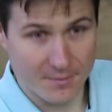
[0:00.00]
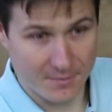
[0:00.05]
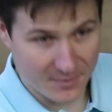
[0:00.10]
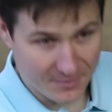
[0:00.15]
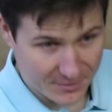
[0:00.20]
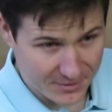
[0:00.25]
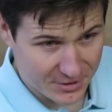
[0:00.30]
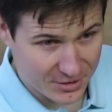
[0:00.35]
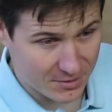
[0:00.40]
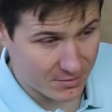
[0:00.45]

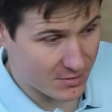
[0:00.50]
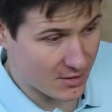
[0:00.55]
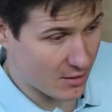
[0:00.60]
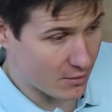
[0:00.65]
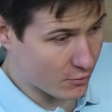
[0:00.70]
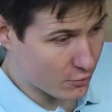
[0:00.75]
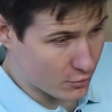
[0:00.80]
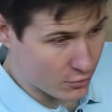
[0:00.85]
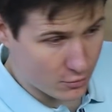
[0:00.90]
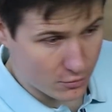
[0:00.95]
Мы вытащим
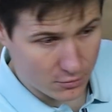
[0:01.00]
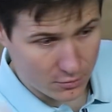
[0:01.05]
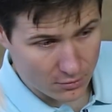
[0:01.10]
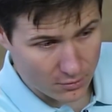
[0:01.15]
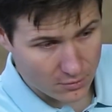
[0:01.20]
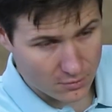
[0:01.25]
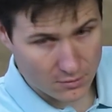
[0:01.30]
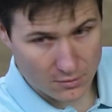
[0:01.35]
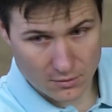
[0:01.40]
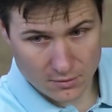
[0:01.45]

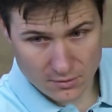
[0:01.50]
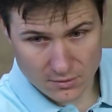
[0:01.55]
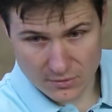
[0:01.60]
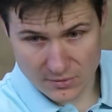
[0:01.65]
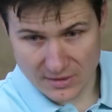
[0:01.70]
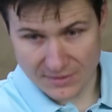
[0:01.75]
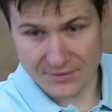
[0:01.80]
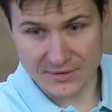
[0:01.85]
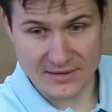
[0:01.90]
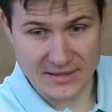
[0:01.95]
заглушку,
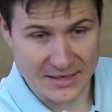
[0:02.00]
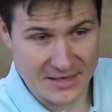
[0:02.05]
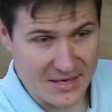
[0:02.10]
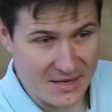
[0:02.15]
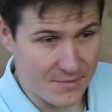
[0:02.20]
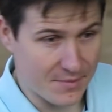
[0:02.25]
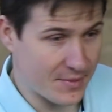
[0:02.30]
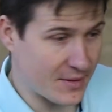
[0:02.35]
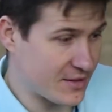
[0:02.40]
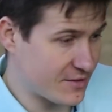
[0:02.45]
на
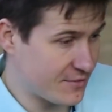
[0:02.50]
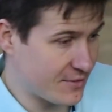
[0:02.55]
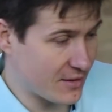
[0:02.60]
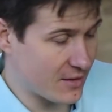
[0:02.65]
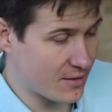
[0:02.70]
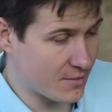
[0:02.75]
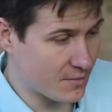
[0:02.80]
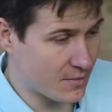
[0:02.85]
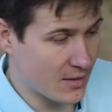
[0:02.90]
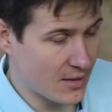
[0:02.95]
верстаке
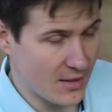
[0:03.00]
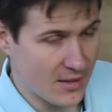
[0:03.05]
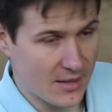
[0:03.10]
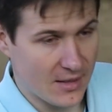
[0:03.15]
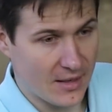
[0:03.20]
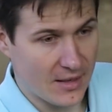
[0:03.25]
просверлим